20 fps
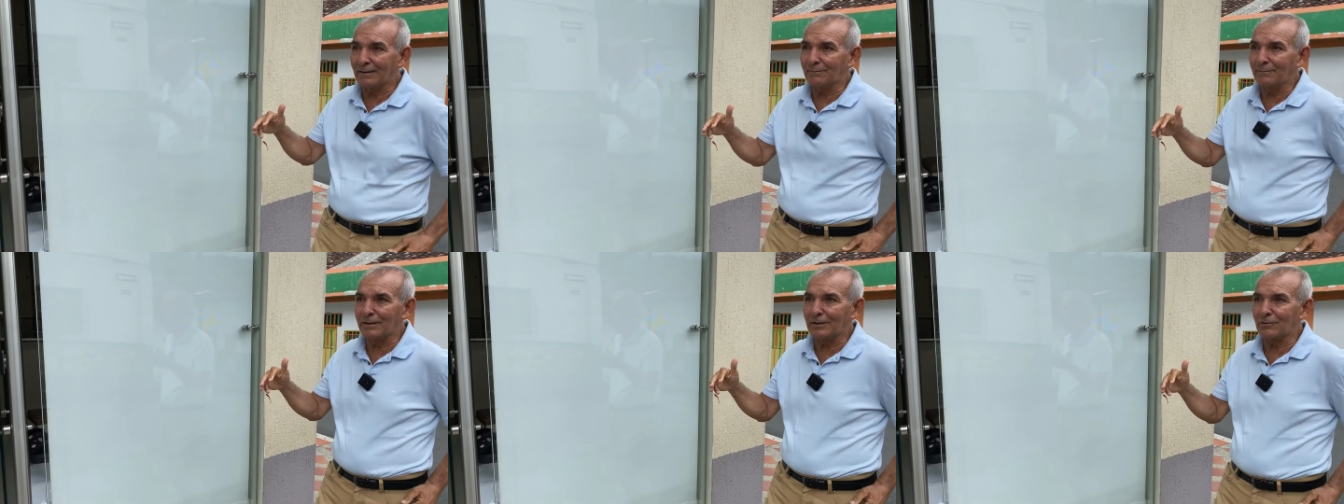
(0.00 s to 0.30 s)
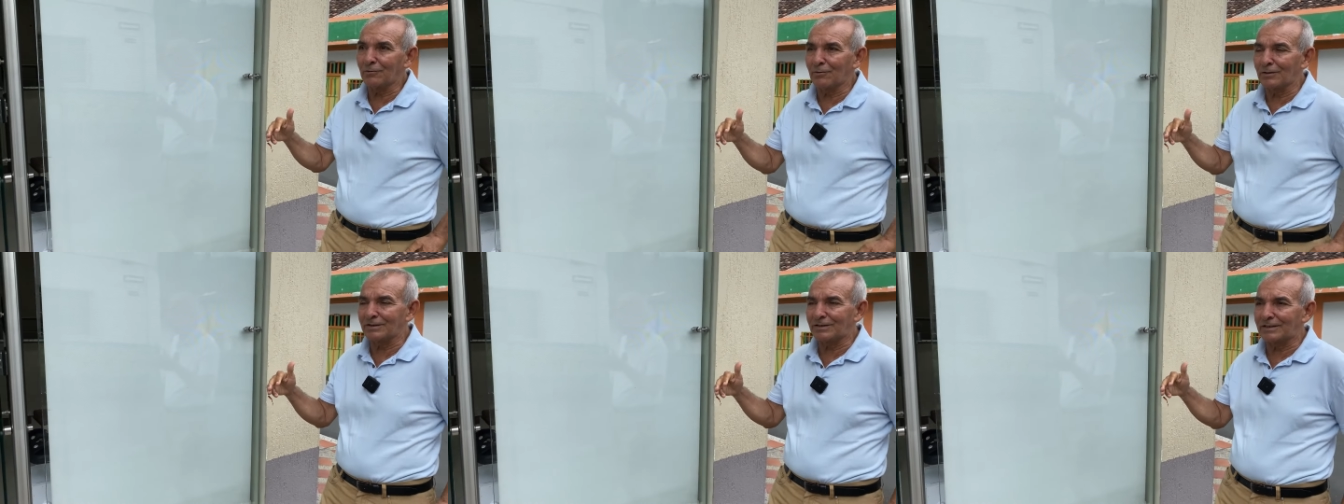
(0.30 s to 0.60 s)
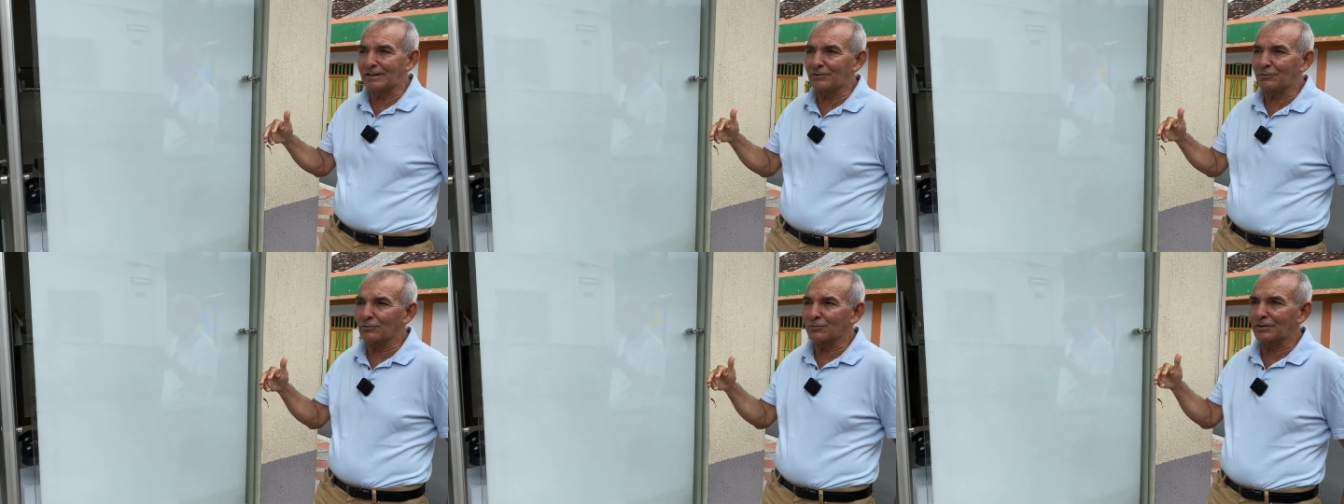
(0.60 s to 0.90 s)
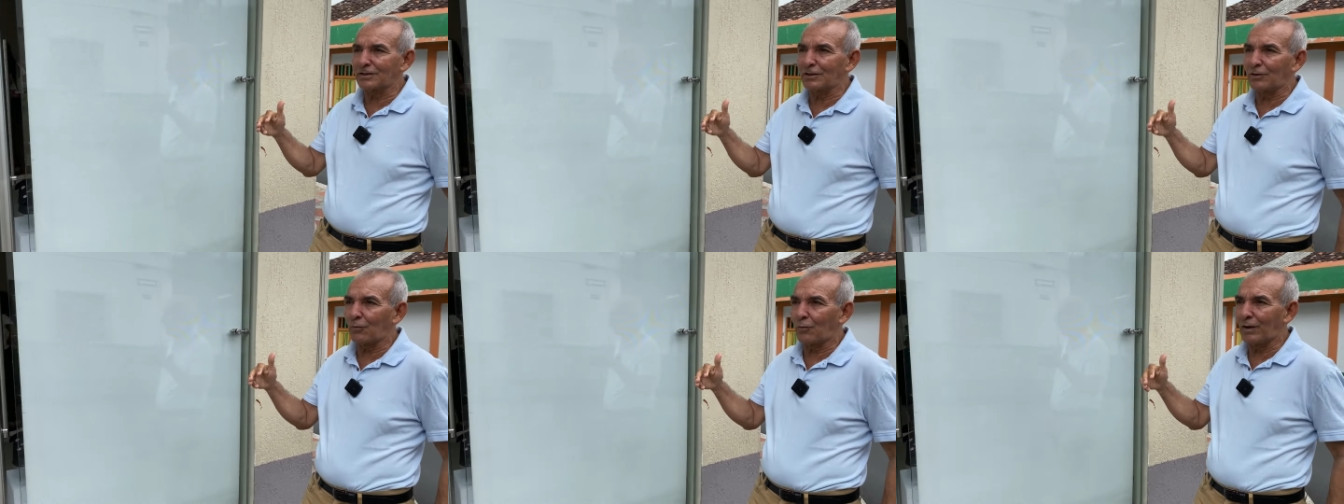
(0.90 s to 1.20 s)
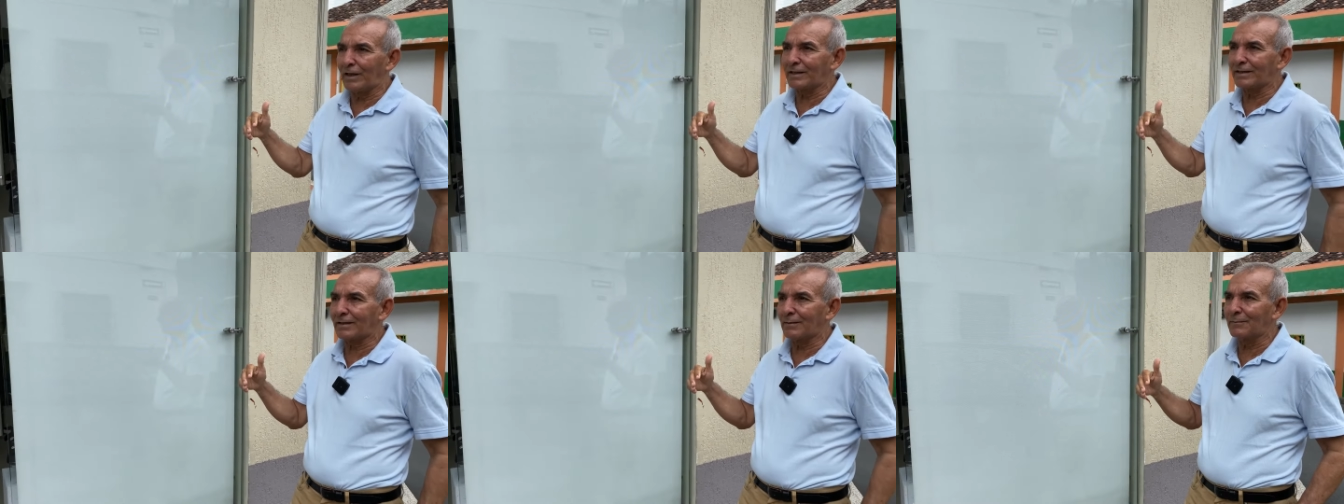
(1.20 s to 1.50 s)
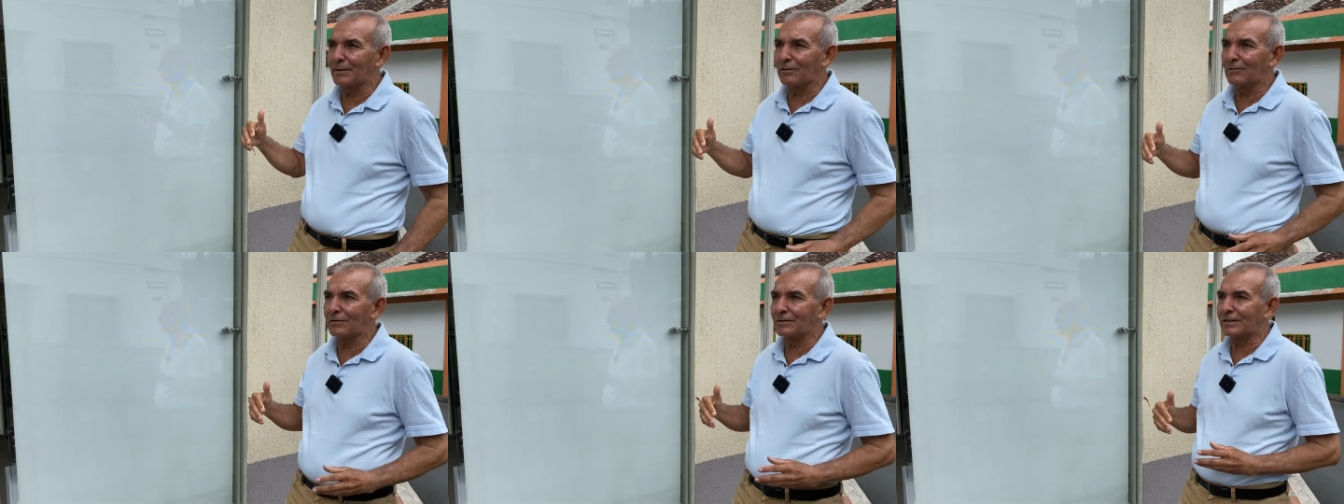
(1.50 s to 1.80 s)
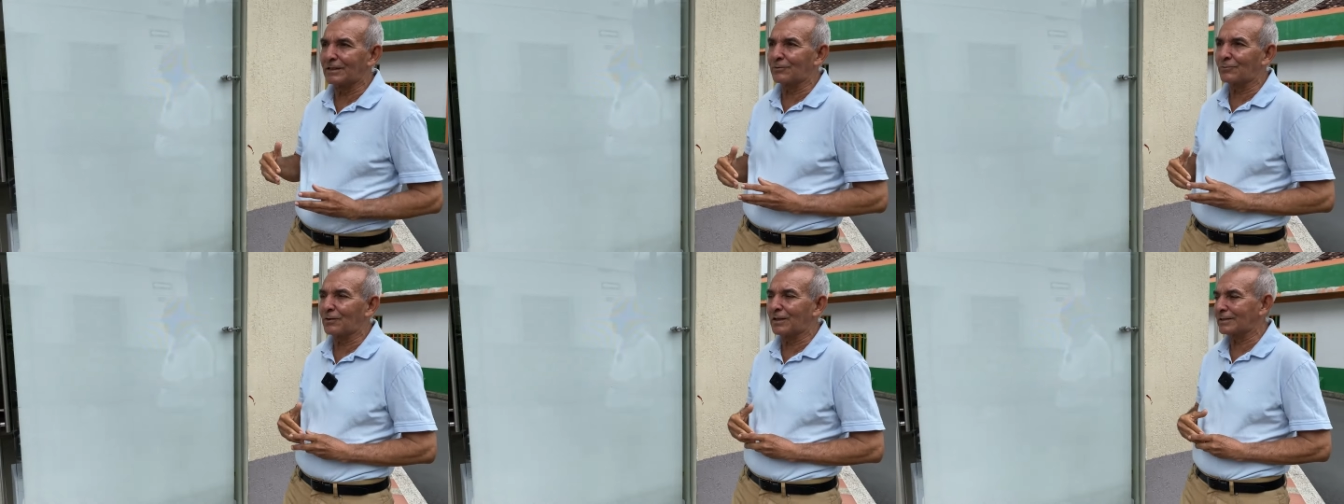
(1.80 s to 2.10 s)
en 1950,
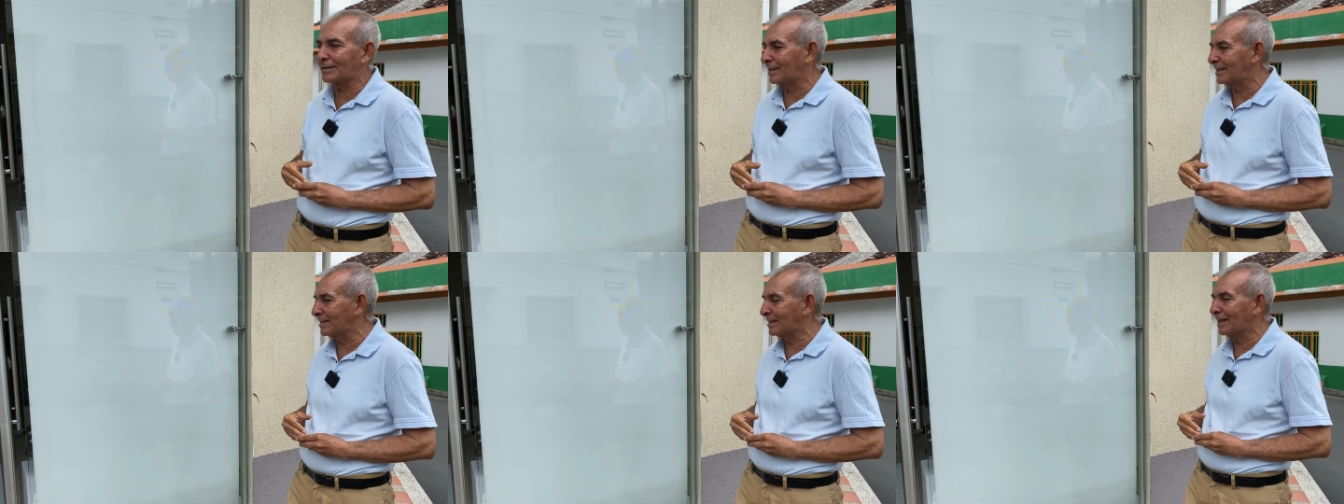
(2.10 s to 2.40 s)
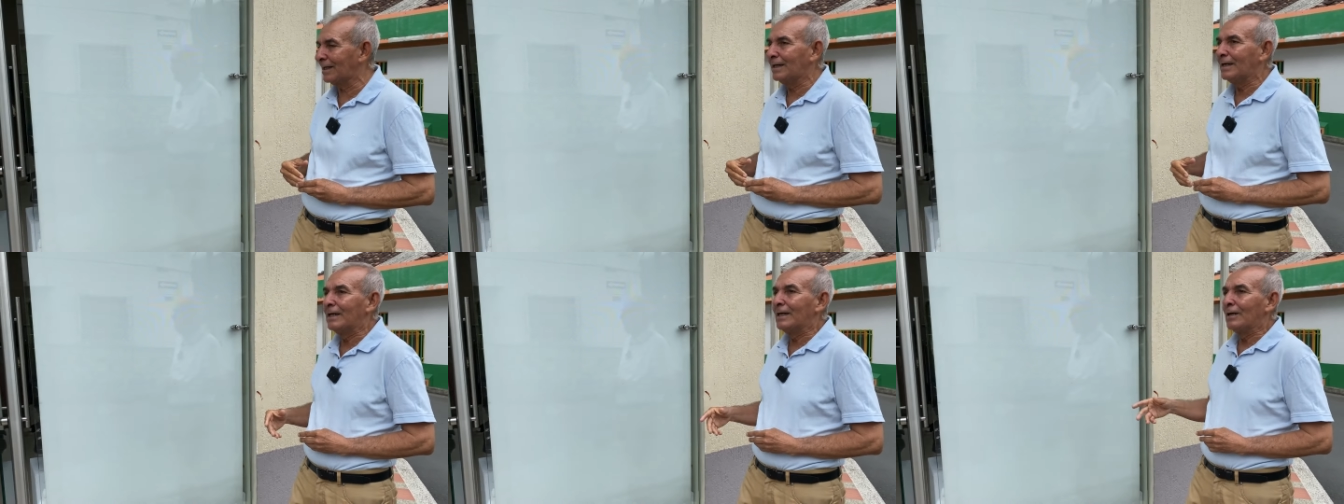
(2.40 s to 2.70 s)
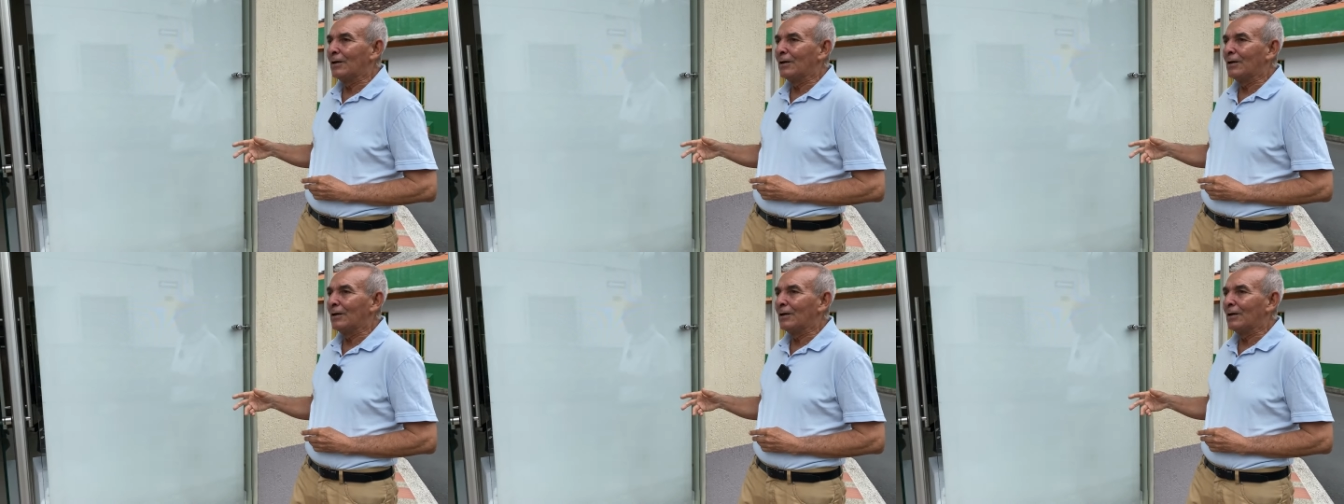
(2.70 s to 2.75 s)
1960,